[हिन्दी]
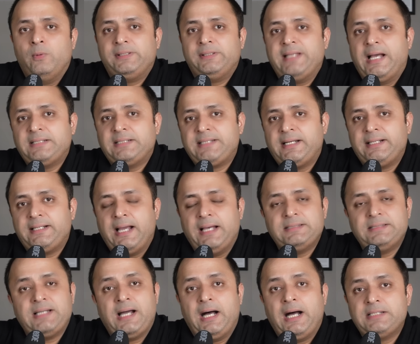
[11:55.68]
विद दैट सेट
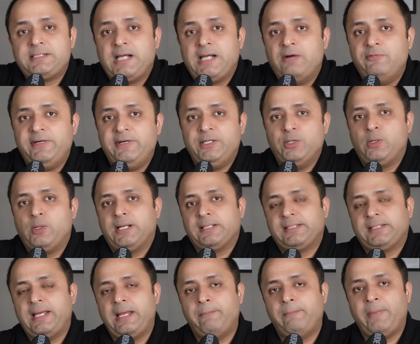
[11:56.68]
गाइस आज का वीडियो
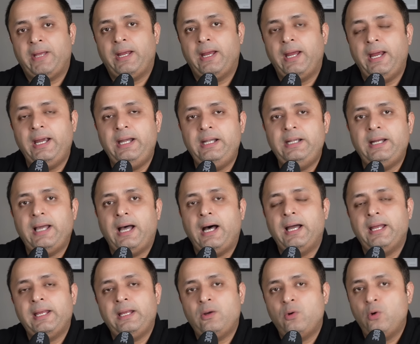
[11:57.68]
करते हैं पे एंड
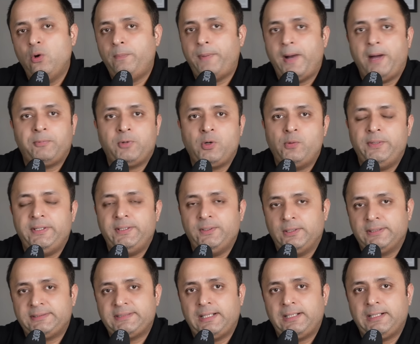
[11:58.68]
आई होप आपको
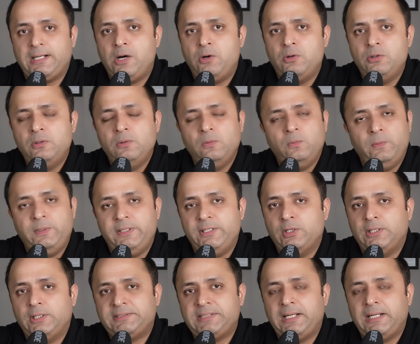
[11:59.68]
वीडियो अच्छा लगा हो
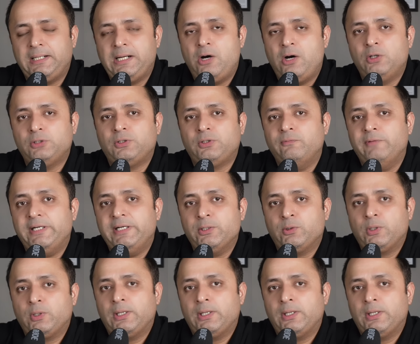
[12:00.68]
वीडियो अच्छा लगा हो तो वीडियो